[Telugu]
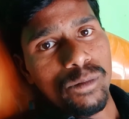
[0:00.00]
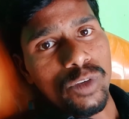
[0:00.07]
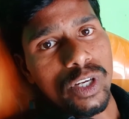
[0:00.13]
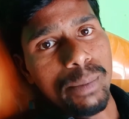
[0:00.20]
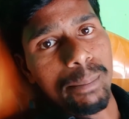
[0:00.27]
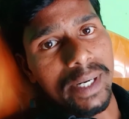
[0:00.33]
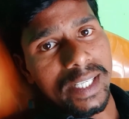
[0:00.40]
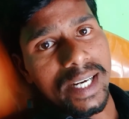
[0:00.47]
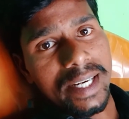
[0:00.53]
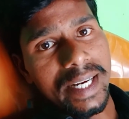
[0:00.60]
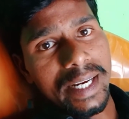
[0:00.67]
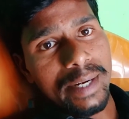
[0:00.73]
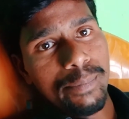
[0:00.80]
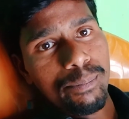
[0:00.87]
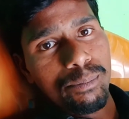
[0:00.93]
ఈ మట్కాకి
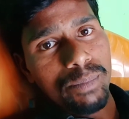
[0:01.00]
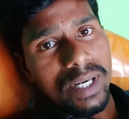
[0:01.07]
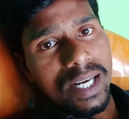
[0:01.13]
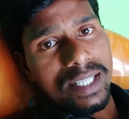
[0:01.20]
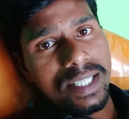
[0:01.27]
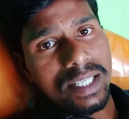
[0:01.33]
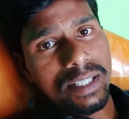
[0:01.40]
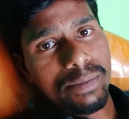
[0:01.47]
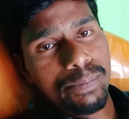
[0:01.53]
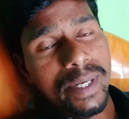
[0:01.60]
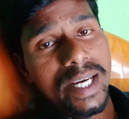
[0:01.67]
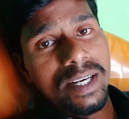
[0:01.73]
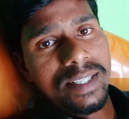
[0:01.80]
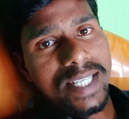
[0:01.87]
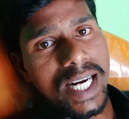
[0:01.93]
ప్రాసెస్
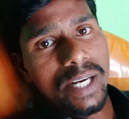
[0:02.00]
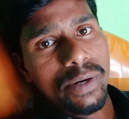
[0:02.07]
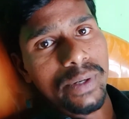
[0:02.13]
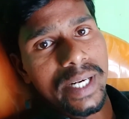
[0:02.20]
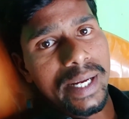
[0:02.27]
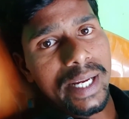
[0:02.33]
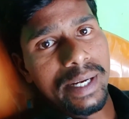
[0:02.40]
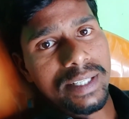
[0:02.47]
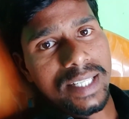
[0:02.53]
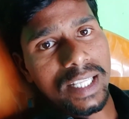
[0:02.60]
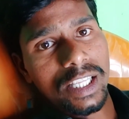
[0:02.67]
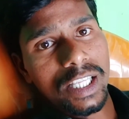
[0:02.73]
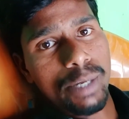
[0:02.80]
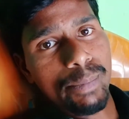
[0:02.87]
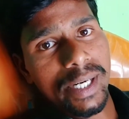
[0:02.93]
పేర్లు చాలా ఉన్నాయి
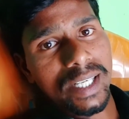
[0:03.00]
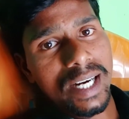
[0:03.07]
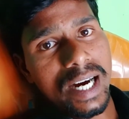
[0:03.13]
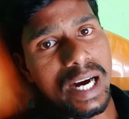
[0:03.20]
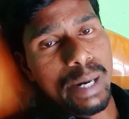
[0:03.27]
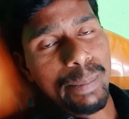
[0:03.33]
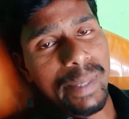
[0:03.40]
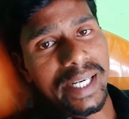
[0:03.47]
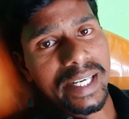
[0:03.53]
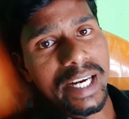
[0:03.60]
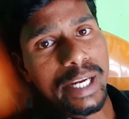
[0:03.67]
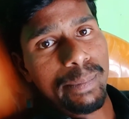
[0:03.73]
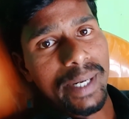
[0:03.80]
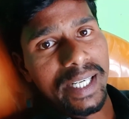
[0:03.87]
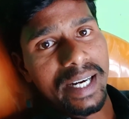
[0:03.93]
సత్తా మటక ఆ మటక
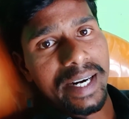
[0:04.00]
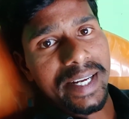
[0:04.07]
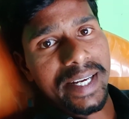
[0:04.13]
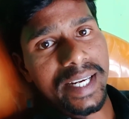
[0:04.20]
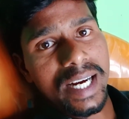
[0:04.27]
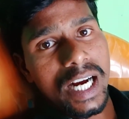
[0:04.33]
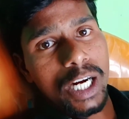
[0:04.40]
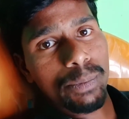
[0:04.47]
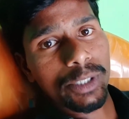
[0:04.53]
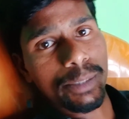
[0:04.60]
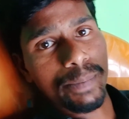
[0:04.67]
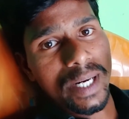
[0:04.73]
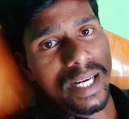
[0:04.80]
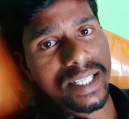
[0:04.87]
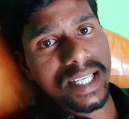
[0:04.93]
ఈ మటక అని కాకపోతే
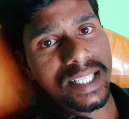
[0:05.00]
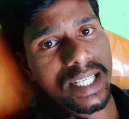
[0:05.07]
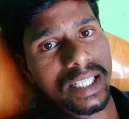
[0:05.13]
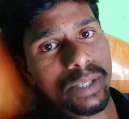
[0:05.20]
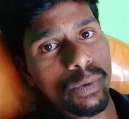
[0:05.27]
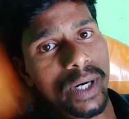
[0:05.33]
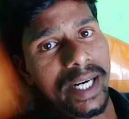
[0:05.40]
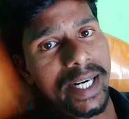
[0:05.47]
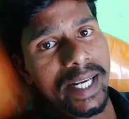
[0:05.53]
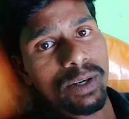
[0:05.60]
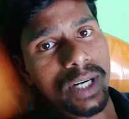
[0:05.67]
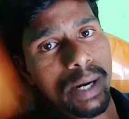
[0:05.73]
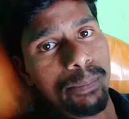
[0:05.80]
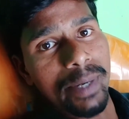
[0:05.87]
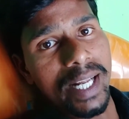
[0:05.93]
ప్రాసెస్ అంతా ఒకటే
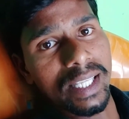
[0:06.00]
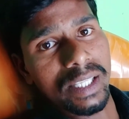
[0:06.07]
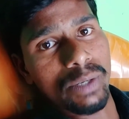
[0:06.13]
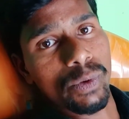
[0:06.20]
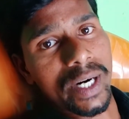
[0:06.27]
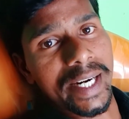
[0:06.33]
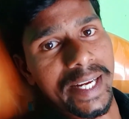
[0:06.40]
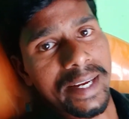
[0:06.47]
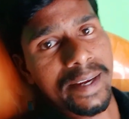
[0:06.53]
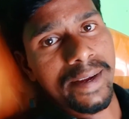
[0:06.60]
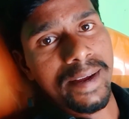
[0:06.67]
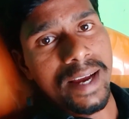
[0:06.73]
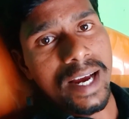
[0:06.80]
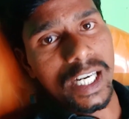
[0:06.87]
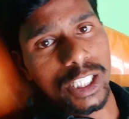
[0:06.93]
కంపెనీ అంతా ఒకటే
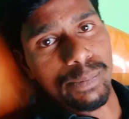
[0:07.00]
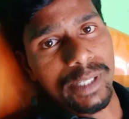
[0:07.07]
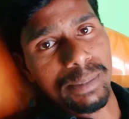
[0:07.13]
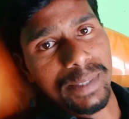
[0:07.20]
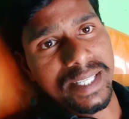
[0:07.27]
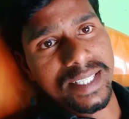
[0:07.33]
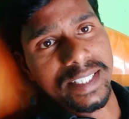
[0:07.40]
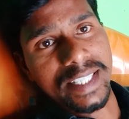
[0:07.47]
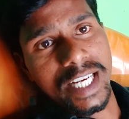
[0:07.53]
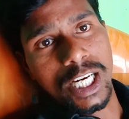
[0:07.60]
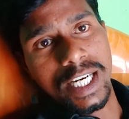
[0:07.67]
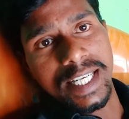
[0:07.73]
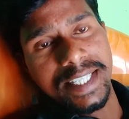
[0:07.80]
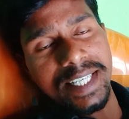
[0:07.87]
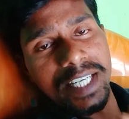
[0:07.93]
అర్థమైంది ఫ్రెండ్స్ దేని
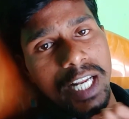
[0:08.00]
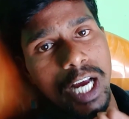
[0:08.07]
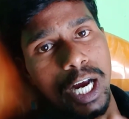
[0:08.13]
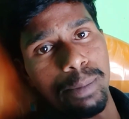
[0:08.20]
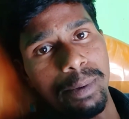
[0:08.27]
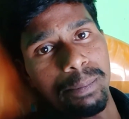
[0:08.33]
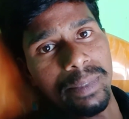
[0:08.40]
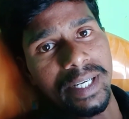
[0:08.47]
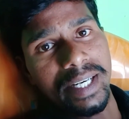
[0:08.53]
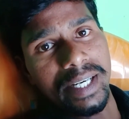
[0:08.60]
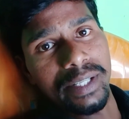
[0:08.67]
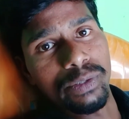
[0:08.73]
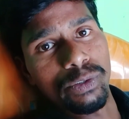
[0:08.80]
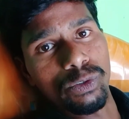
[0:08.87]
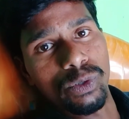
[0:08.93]
నుంచి లాభం
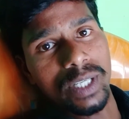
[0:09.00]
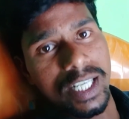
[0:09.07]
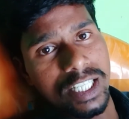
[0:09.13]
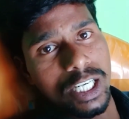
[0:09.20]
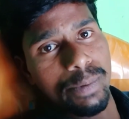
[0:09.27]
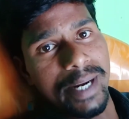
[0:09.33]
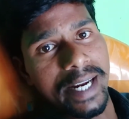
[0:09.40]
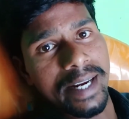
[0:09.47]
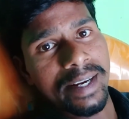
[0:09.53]
లేదు నష్టమే